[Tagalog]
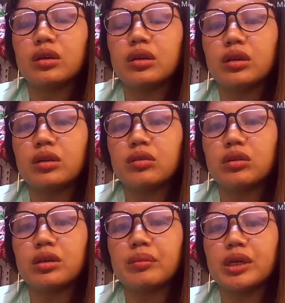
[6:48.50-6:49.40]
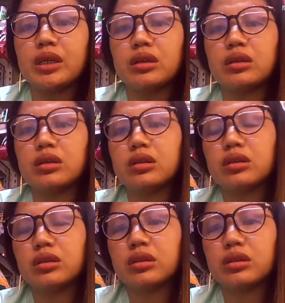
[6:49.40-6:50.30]
ayun naman
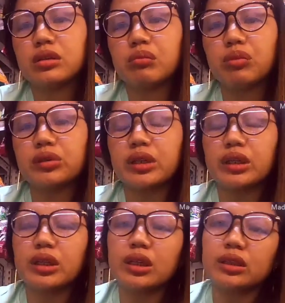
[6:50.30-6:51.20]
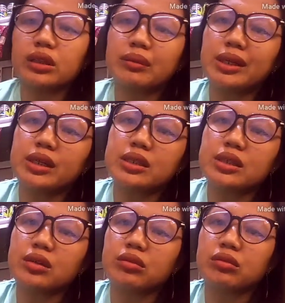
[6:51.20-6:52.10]
importante lang naman is ano